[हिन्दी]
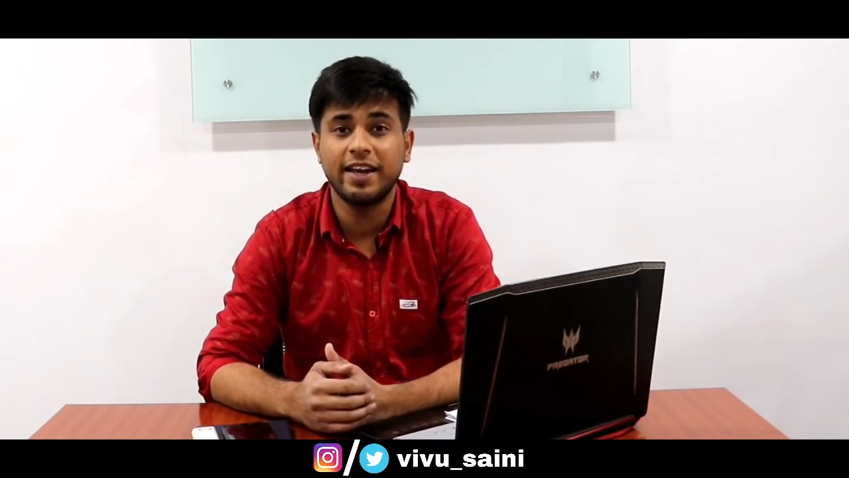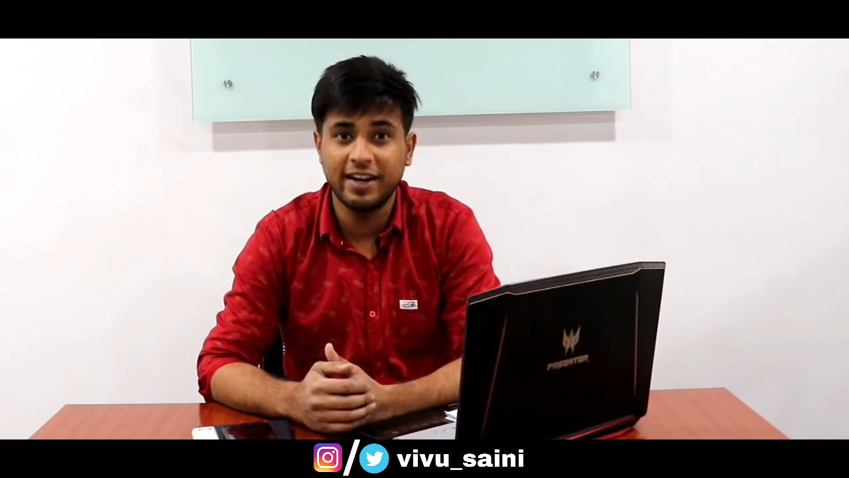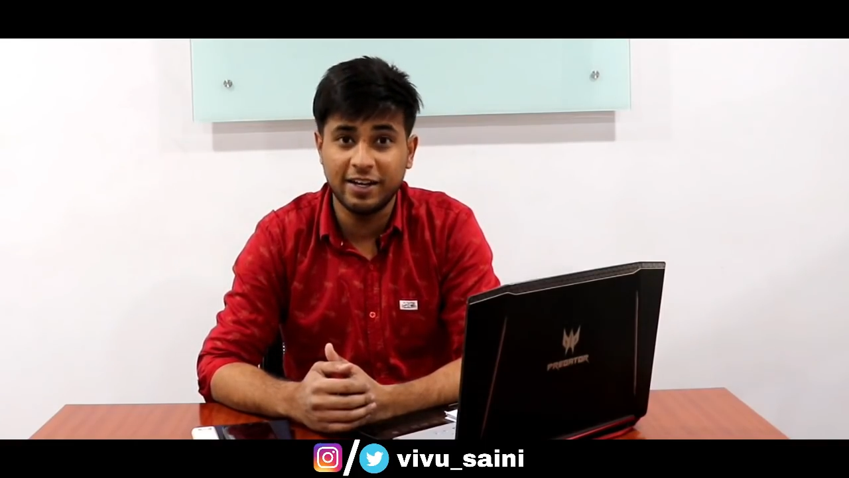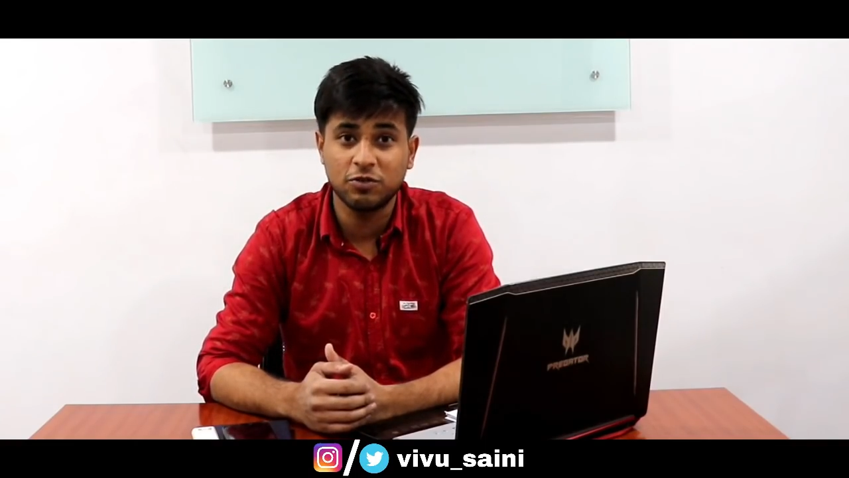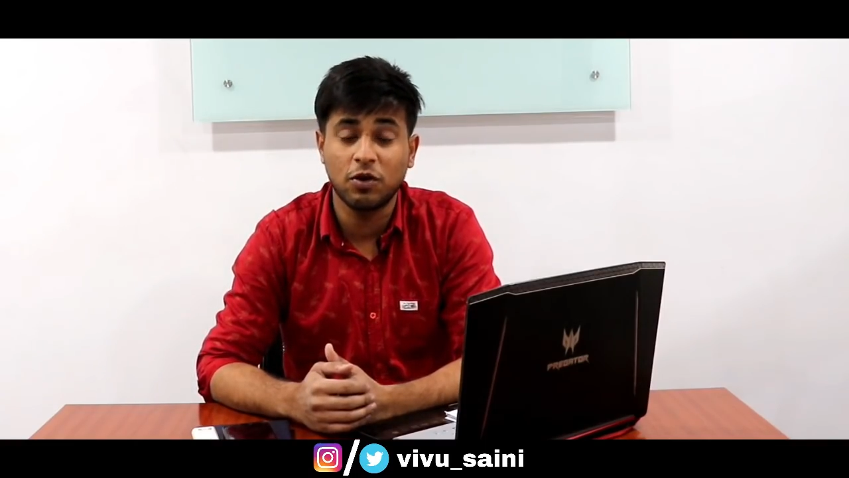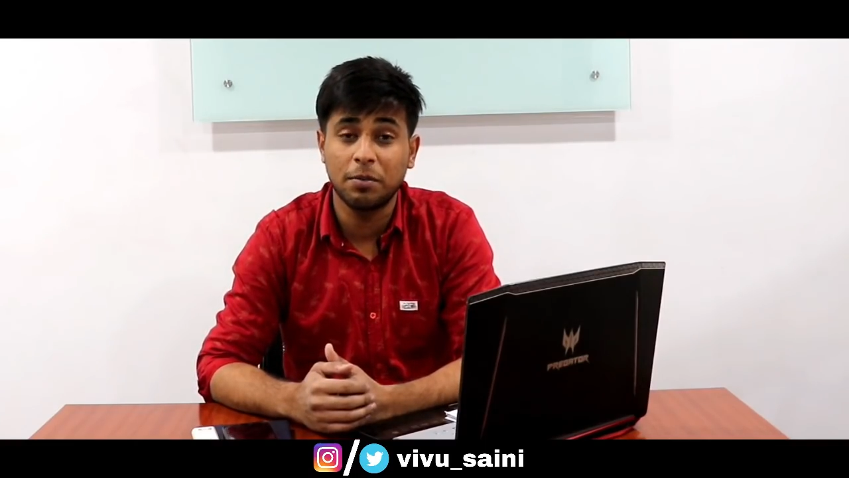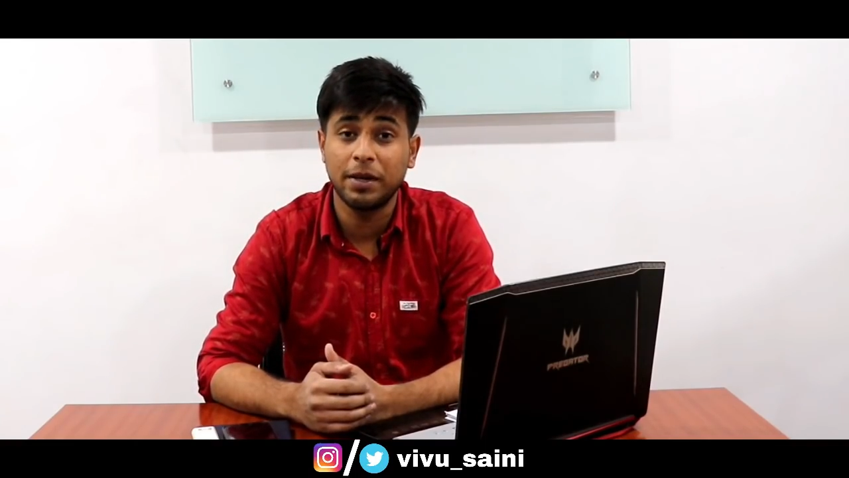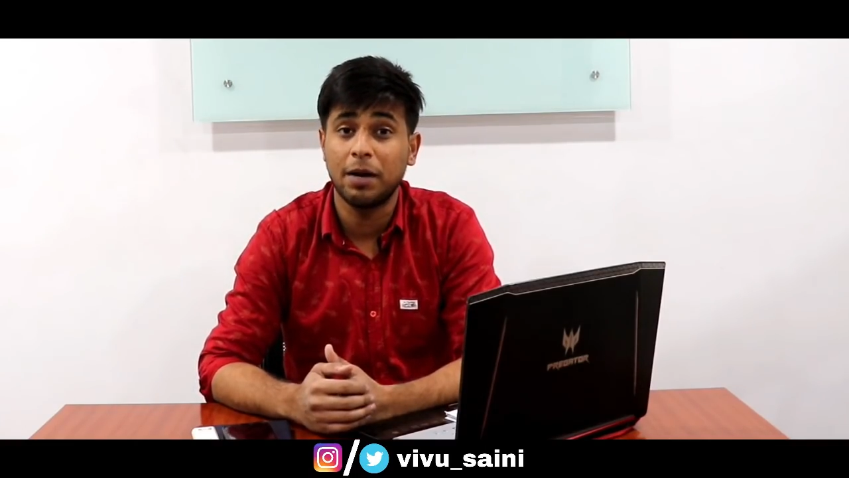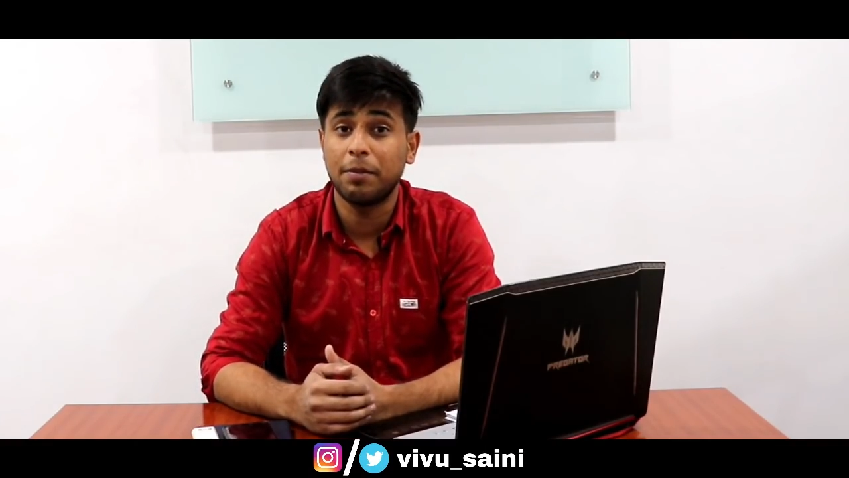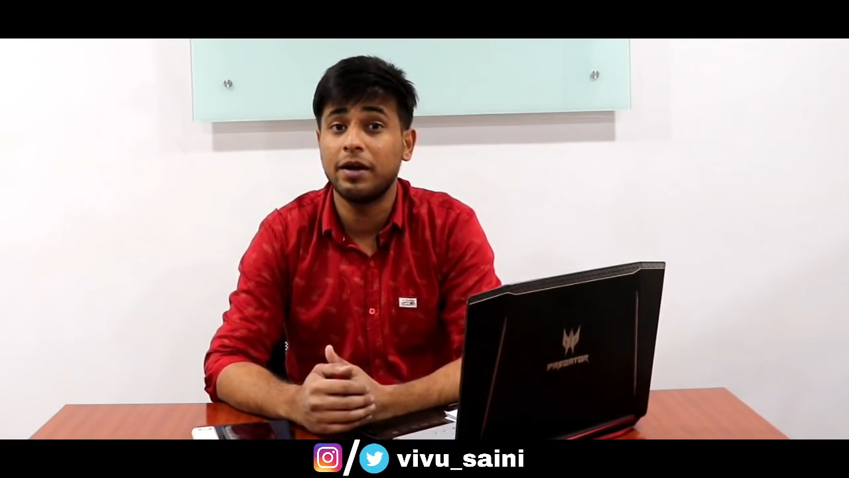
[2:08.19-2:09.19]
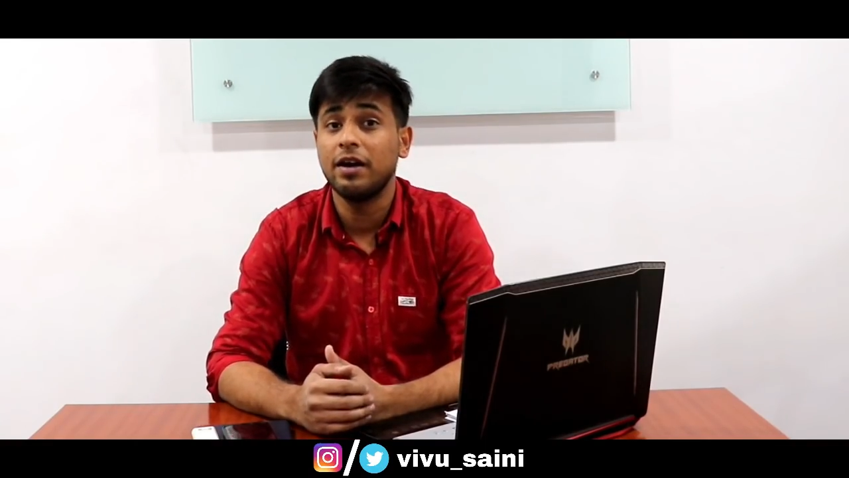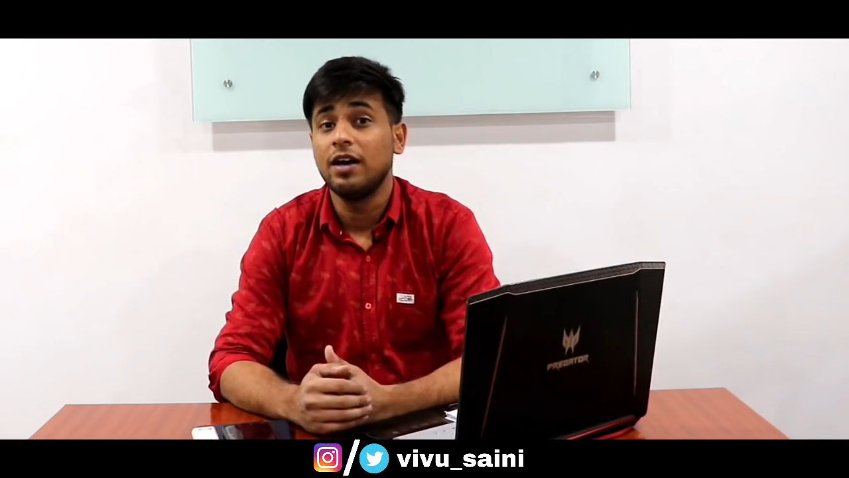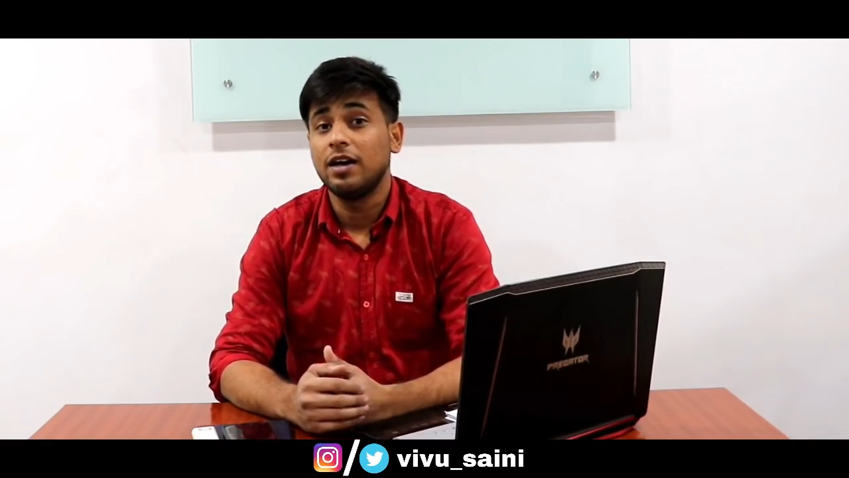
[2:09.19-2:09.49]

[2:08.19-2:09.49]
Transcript: की टिसॉन भी यहाँ पर